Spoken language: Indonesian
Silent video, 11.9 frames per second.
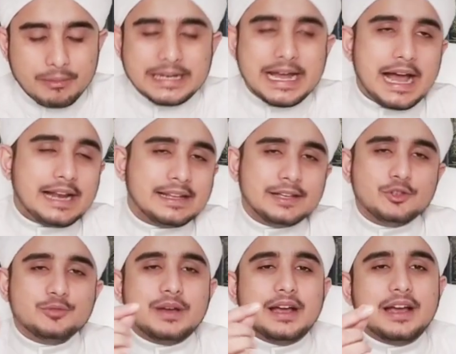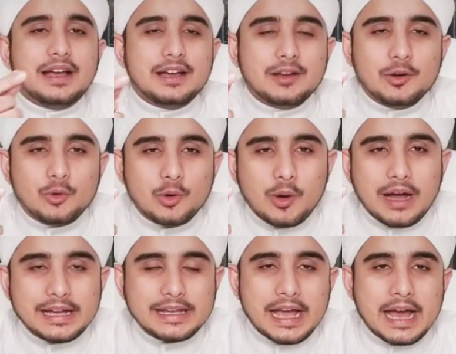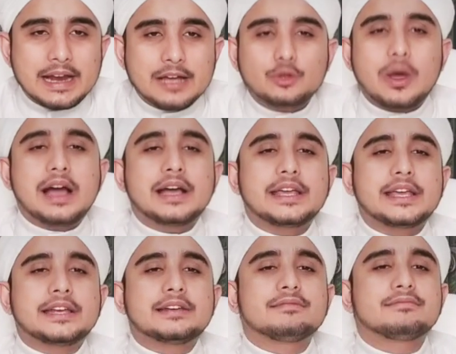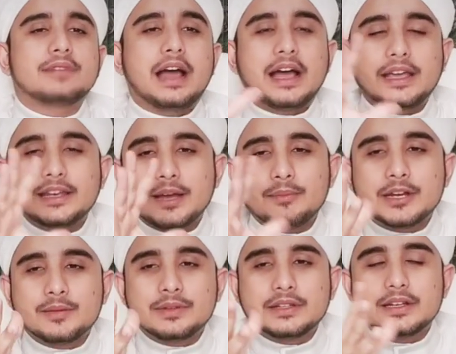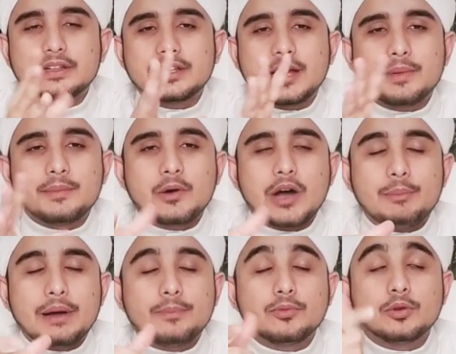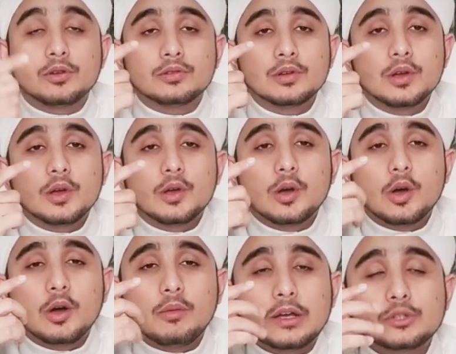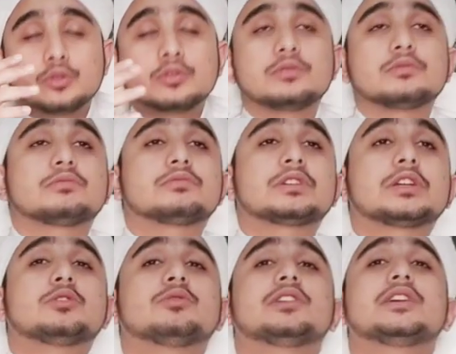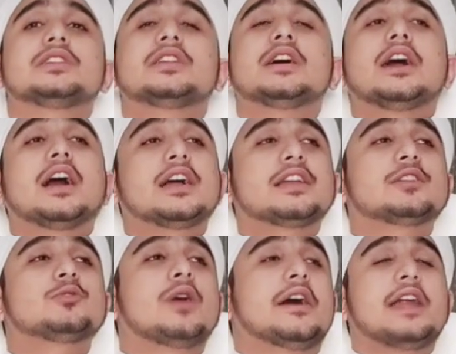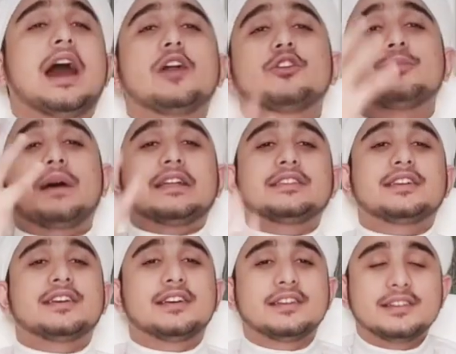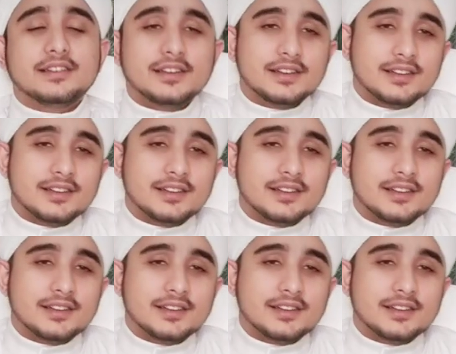Beda halnya cuma wangian atau angin, angin yang benar-benar tidak membawa apapun oh, masuk hidung kita, angin itu ada aromanya,